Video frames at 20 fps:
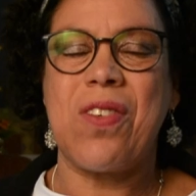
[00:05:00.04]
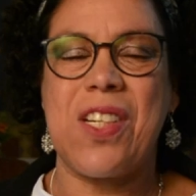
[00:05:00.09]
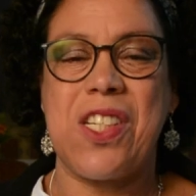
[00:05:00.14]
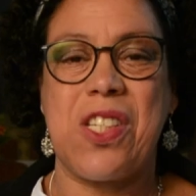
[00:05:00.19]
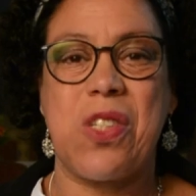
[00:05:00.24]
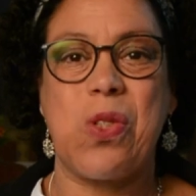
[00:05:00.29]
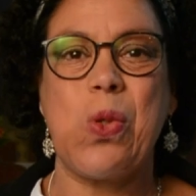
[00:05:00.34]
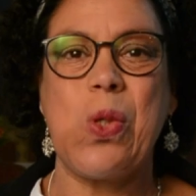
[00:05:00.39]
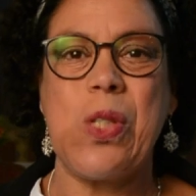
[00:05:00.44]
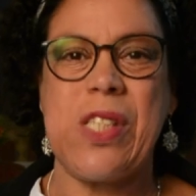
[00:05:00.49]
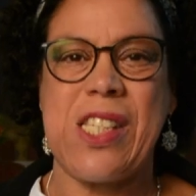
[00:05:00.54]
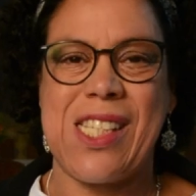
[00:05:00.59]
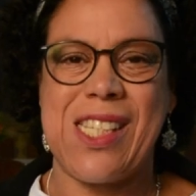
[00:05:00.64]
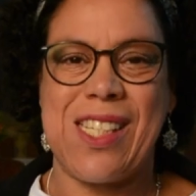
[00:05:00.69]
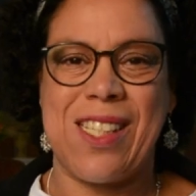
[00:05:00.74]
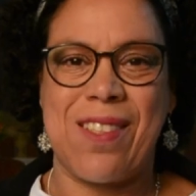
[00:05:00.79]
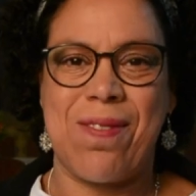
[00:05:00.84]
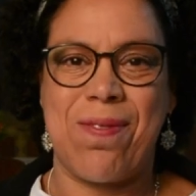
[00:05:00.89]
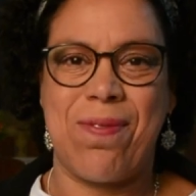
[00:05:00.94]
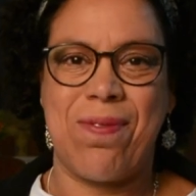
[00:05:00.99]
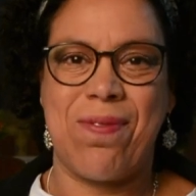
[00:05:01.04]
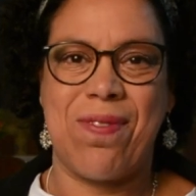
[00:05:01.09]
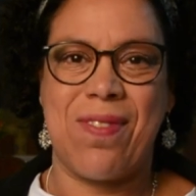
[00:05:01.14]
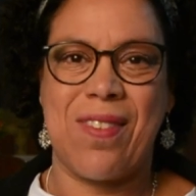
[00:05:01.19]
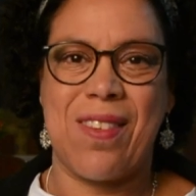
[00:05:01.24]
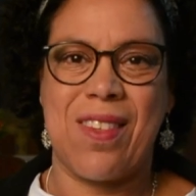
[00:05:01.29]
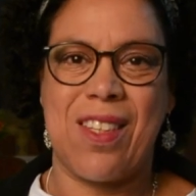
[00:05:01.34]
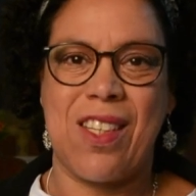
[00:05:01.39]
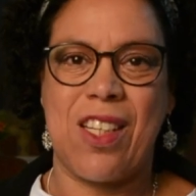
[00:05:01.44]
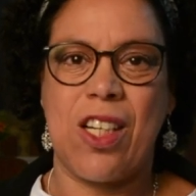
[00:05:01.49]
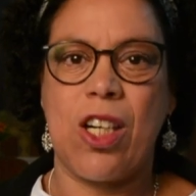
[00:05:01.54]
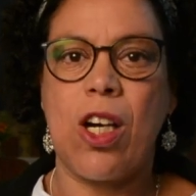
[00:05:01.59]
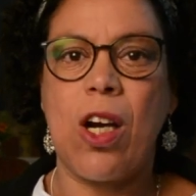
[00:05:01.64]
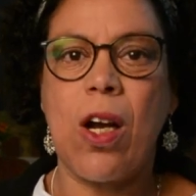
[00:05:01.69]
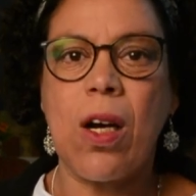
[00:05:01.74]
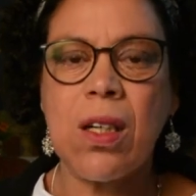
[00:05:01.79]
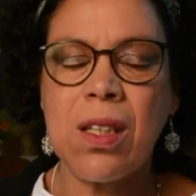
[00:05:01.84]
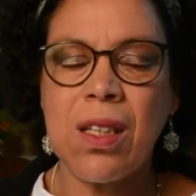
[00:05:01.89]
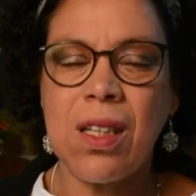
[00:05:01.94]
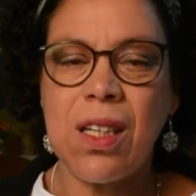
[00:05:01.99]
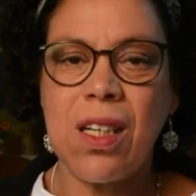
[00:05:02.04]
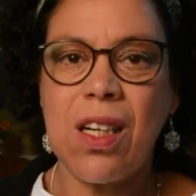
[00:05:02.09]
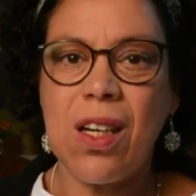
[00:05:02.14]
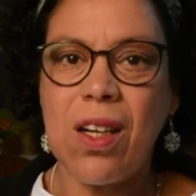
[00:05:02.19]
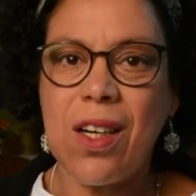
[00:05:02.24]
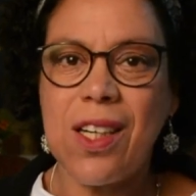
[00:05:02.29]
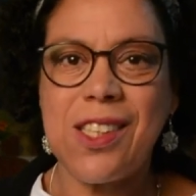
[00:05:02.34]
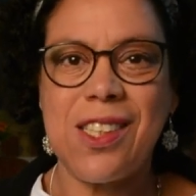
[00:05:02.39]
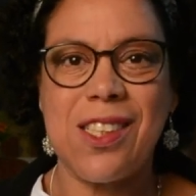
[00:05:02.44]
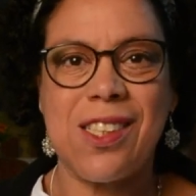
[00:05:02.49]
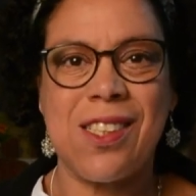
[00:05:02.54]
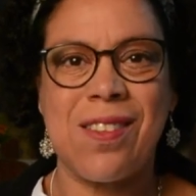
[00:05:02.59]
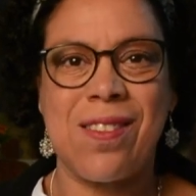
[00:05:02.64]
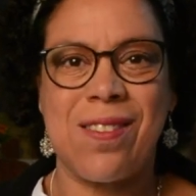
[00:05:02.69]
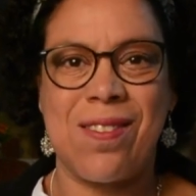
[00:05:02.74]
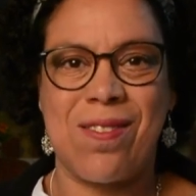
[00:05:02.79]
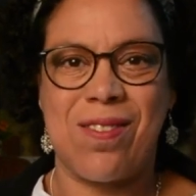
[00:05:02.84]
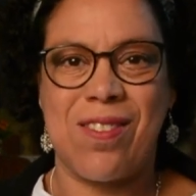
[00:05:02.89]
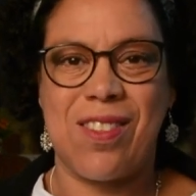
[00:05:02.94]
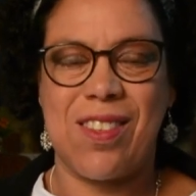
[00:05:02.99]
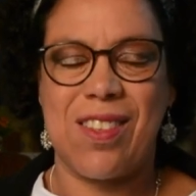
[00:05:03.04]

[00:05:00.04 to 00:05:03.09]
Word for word: war es Ostern. Die Glocken läuteten